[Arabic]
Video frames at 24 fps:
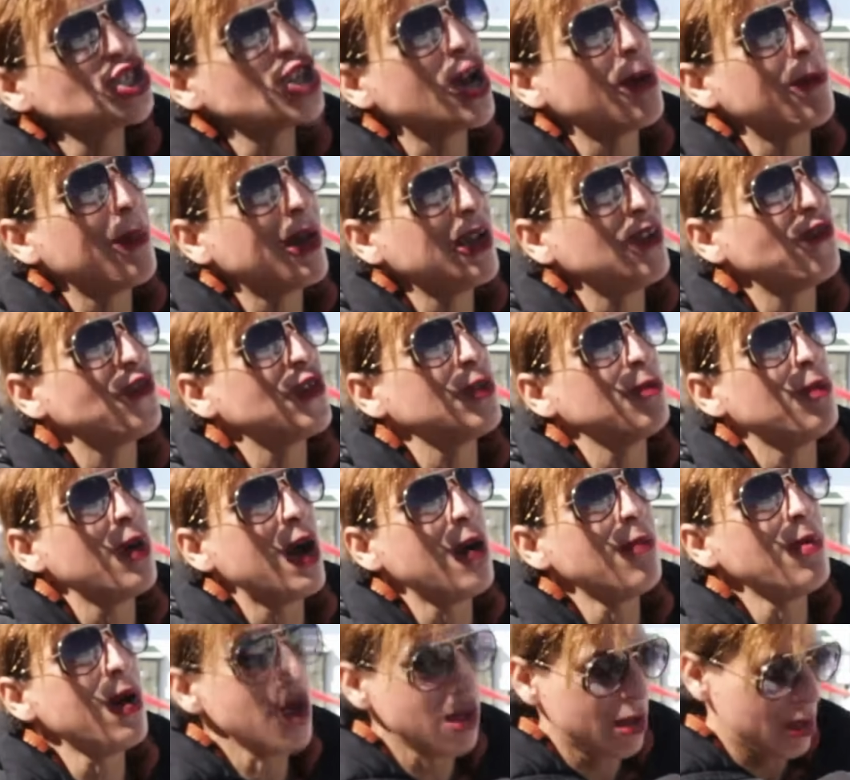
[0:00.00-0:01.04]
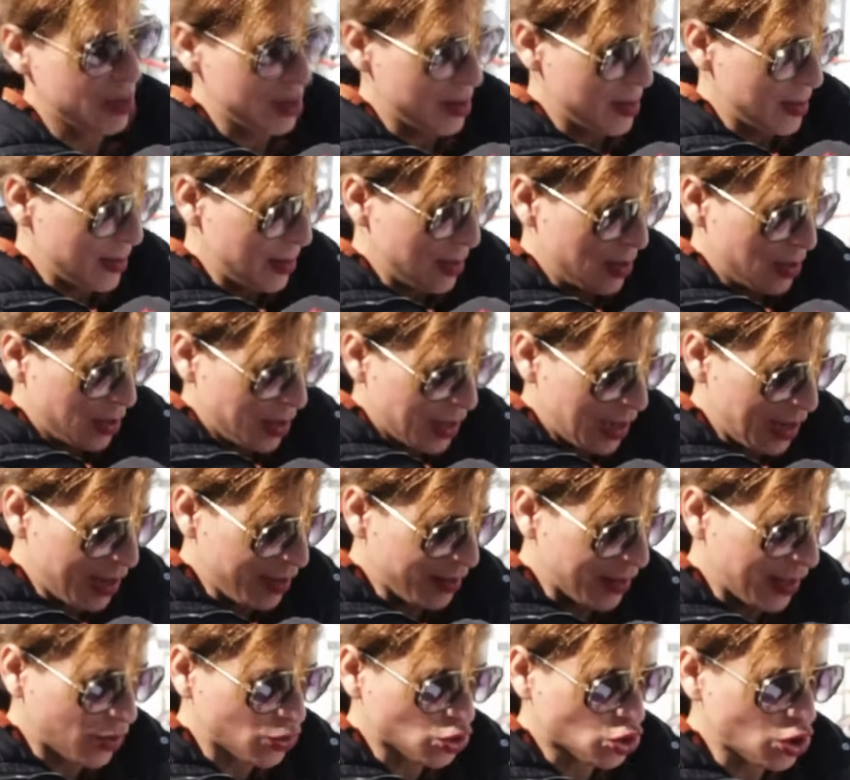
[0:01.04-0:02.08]
الشعمال عمل في بابا
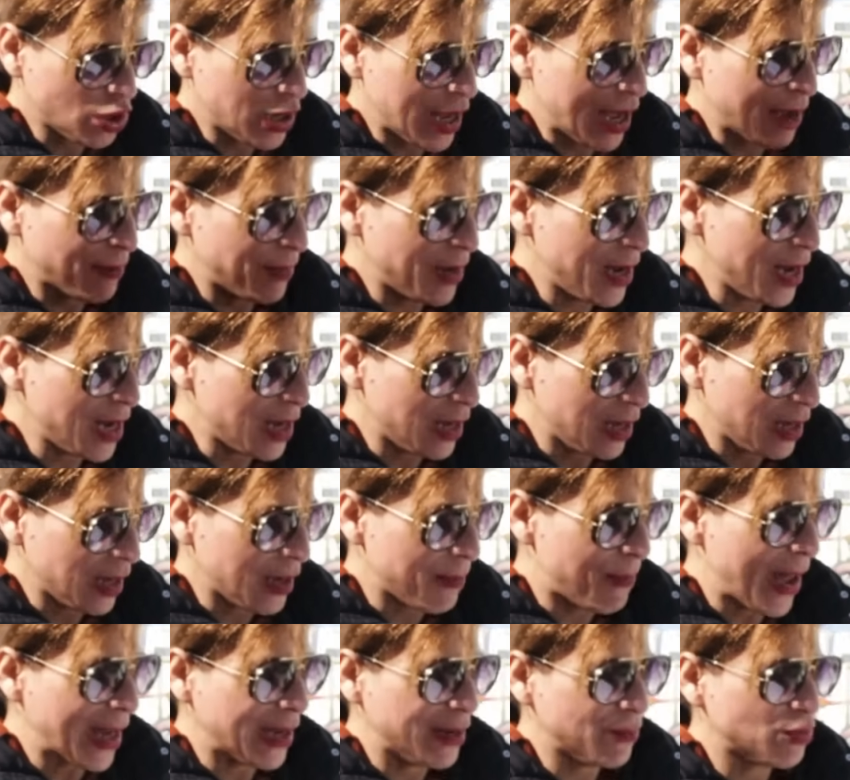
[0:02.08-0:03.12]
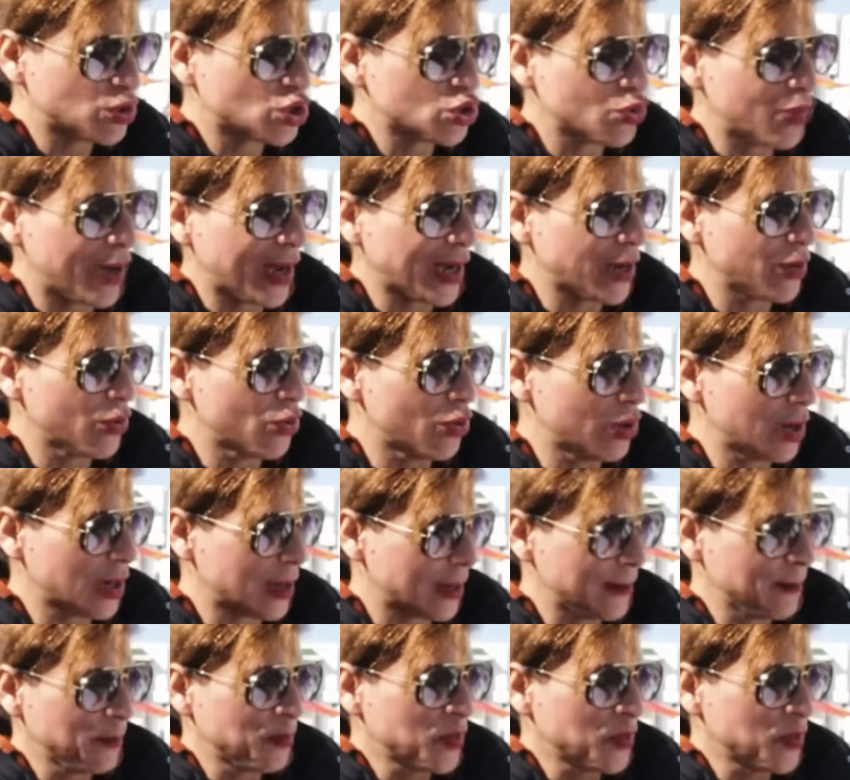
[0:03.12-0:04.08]
هذا رجل اعمال قبل باش نوريهولك